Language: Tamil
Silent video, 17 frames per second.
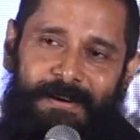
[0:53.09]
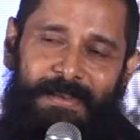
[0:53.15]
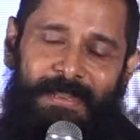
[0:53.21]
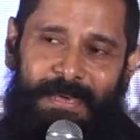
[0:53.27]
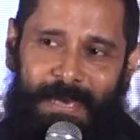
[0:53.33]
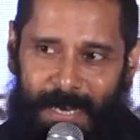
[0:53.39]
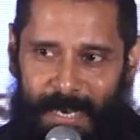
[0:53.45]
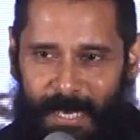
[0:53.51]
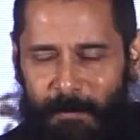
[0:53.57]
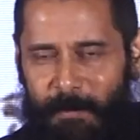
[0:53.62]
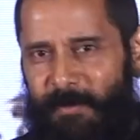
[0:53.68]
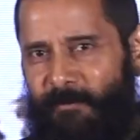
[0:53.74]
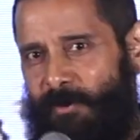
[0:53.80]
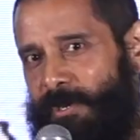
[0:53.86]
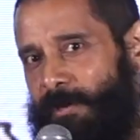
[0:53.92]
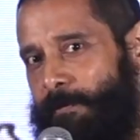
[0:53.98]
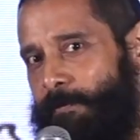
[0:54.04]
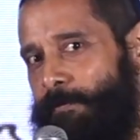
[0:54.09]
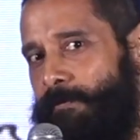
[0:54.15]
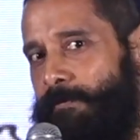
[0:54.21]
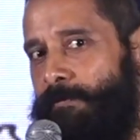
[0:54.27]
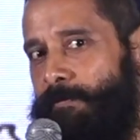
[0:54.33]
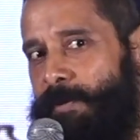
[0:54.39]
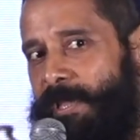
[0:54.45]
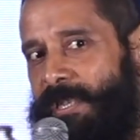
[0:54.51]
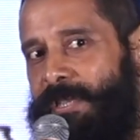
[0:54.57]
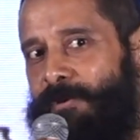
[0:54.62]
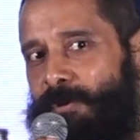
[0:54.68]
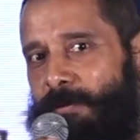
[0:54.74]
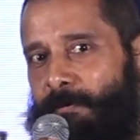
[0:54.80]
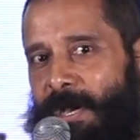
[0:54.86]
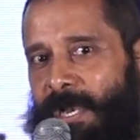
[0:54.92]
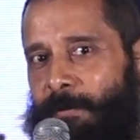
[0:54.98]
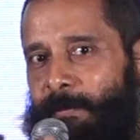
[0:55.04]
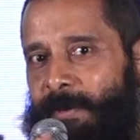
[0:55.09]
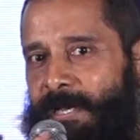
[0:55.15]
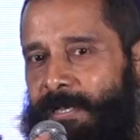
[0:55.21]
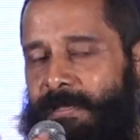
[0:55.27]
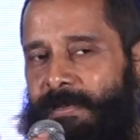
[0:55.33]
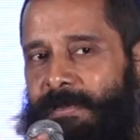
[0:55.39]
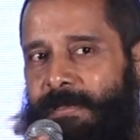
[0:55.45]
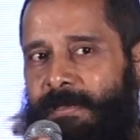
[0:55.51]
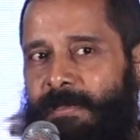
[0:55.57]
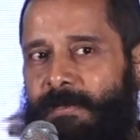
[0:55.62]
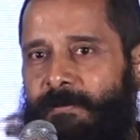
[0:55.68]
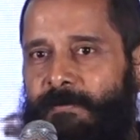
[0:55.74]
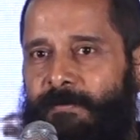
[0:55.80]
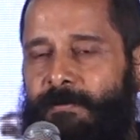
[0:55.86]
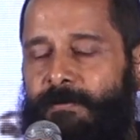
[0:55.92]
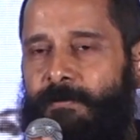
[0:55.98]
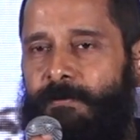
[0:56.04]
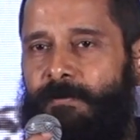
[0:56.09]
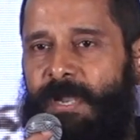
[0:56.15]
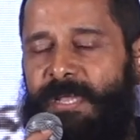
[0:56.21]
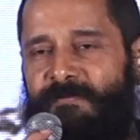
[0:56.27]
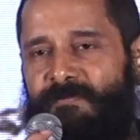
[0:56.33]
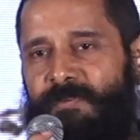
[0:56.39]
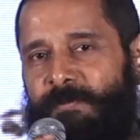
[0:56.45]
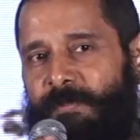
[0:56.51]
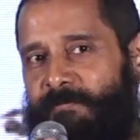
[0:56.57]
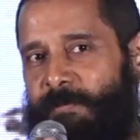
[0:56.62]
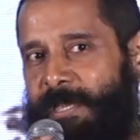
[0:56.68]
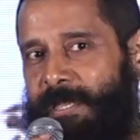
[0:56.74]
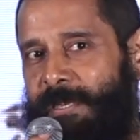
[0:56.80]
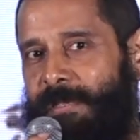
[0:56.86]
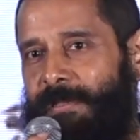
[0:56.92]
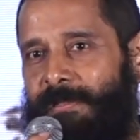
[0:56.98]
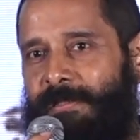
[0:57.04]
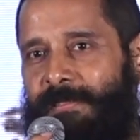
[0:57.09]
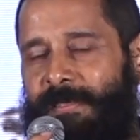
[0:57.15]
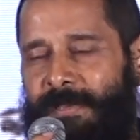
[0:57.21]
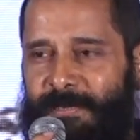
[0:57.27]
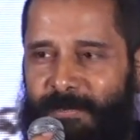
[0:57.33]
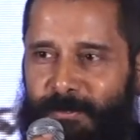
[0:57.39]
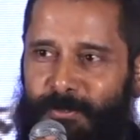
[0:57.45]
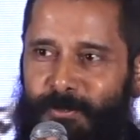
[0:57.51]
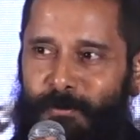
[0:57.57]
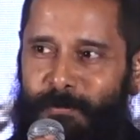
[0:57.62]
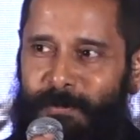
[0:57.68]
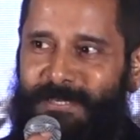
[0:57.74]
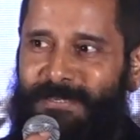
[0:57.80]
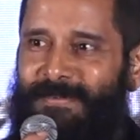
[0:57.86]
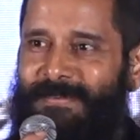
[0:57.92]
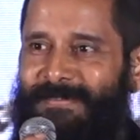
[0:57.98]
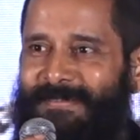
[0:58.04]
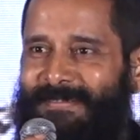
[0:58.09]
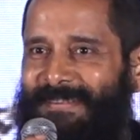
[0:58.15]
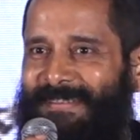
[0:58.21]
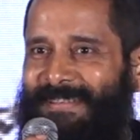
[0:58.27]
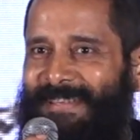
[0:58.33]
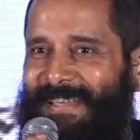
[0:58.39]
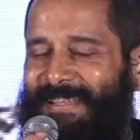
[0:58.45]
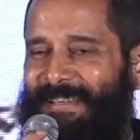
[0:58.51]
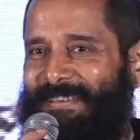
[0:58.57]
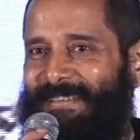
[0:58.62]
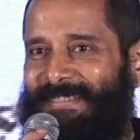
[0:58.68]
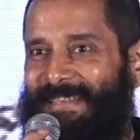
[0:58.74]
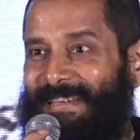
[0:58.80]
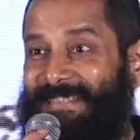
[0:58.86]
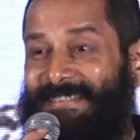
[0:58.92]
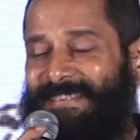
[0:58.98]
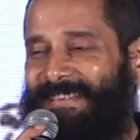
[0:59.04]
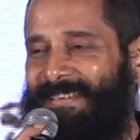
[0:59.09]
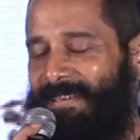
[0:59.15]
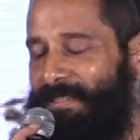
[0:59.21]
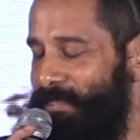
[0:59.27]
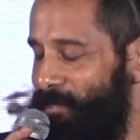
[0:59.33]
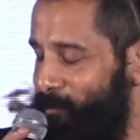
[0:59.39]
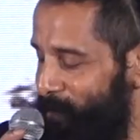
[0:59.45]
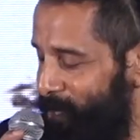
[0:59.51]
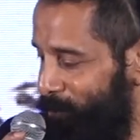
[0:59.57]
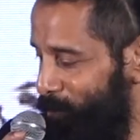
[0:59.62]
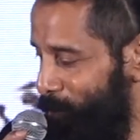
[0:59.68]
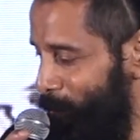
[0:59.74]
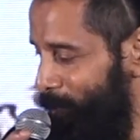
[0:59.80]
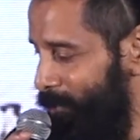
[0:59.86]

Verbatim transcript: நீங்கள் எல்லாருமே ஒரு பெரிய ஒரு பலமாக இருந்திருக்கீங்க ரைட் ஃப்ரம் த பிகினிங் தேங்க்யூ ஸோ மச் எனக்கு தெரிஞ்சு இந்த மாதிரி ஒரு